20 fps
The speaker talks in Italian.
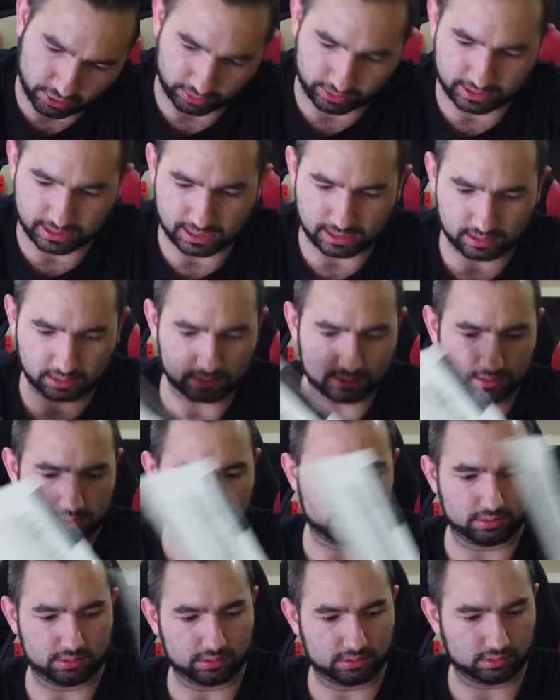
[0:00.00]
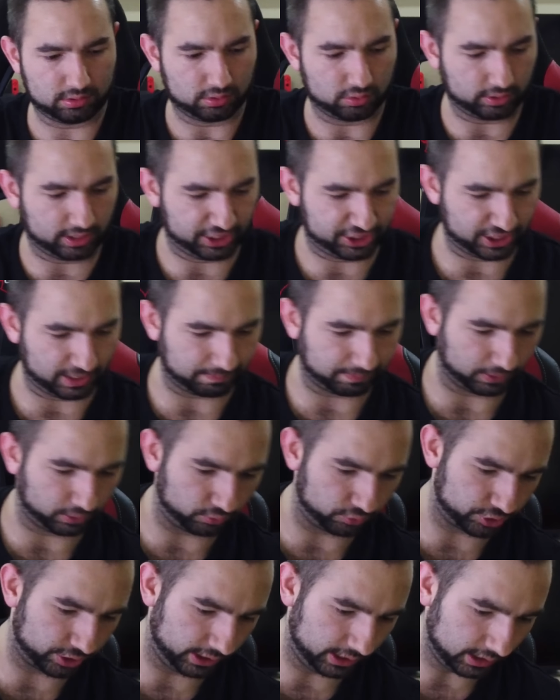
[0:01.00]
Madonna, si apre
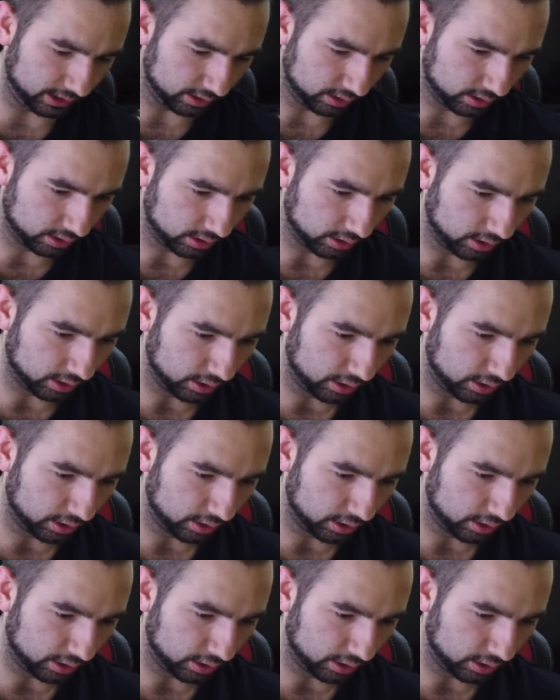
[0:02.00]
così,